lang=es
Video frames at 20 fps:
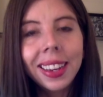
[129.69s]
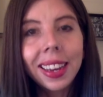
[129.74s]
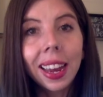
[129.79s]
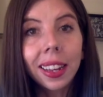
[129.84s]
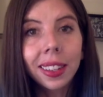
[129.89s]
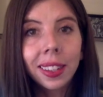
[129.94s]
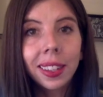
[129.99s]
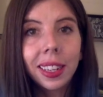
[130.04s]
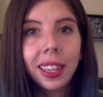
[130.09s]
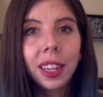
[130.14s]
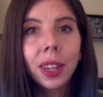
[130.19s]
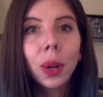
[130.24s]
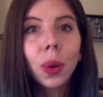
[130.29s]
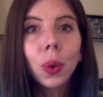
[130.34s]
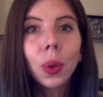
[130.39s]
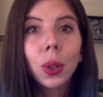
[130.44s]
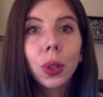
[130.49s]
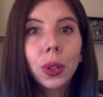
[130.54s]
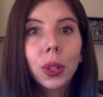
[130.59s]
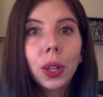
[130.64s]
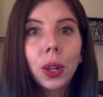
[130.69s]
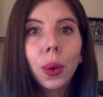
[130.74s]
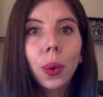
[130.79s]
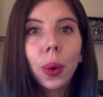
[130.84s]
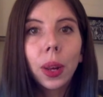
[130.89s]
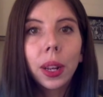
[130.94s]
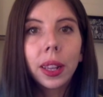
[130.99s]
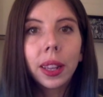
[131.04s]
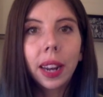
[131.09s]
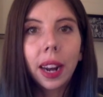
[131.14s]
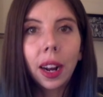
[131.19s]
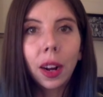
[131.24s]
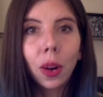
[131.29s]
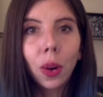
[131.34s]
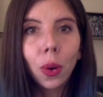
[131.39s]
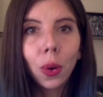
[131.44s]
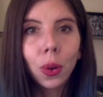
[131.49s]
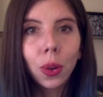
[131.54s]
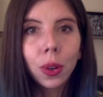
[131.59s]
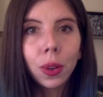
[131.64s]
Y así uno se encuentra
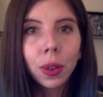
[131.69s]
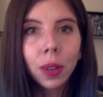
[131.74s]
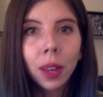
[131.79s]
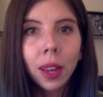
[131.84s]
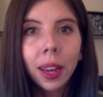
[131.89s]
con